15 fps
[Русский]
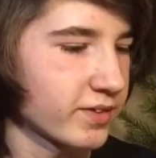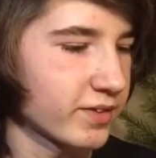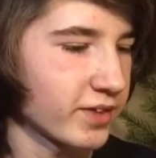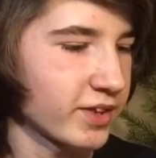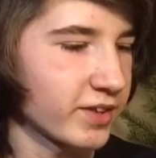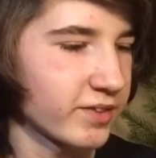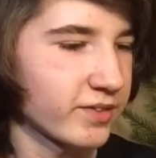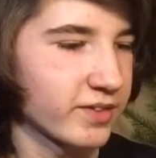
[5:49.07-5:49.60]

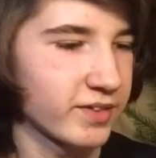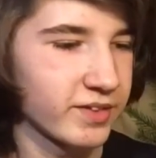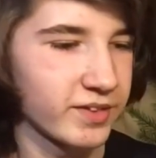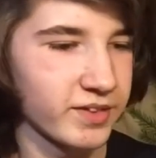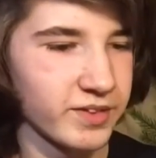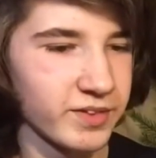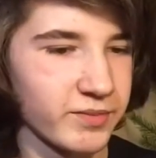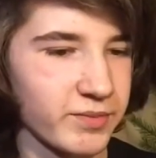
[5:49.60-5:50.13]
Ой,
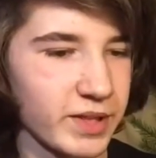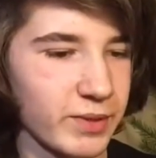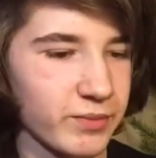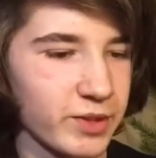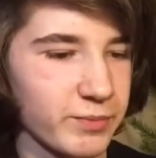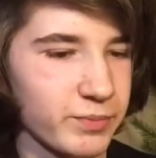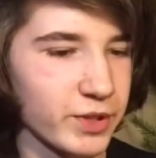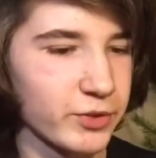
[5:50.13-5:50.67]
прям
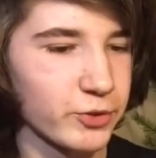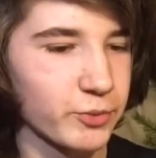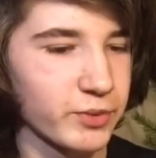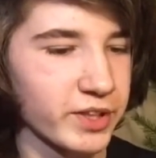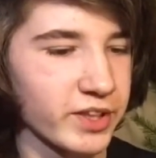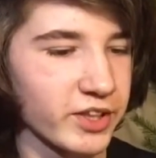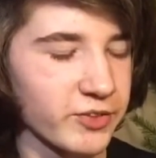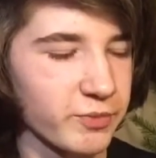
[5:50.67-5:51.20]

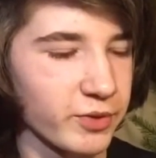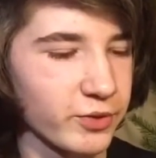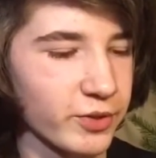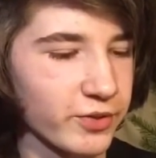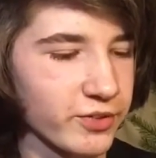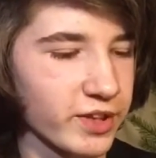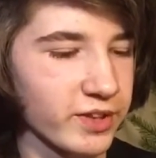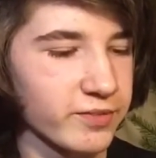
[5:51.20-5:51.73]
непродуманная
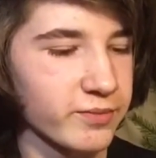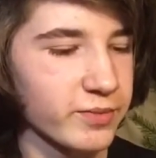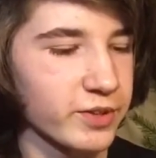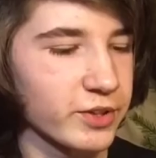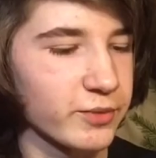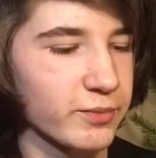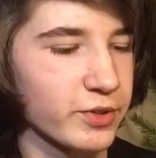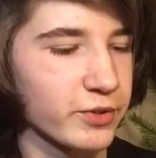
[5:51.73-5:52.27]
распаковка,
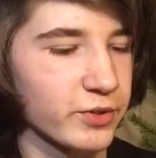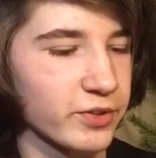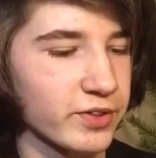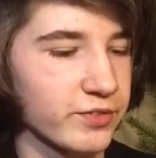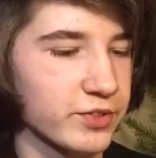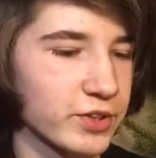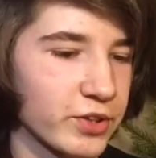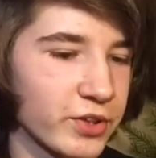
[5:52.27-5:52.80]
поэтому
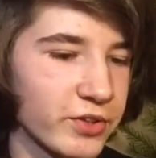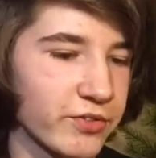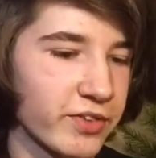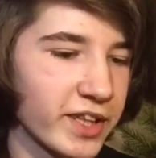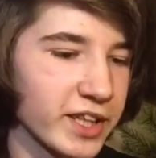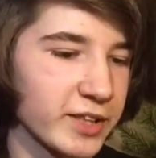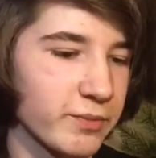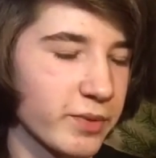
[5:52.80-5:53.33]
приходится все
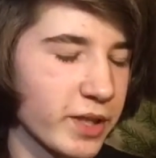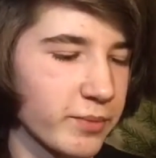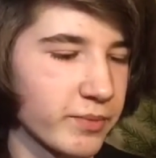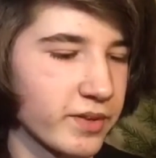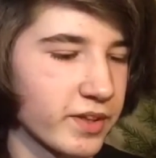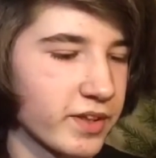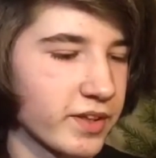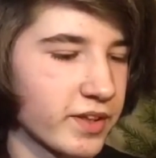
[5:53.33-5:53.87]
рвать прям.
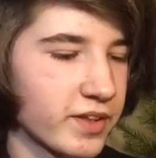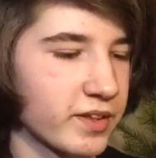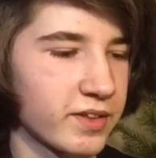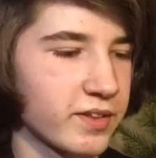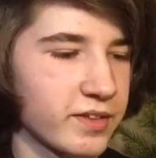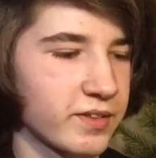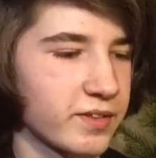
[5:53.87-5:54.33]
И ну,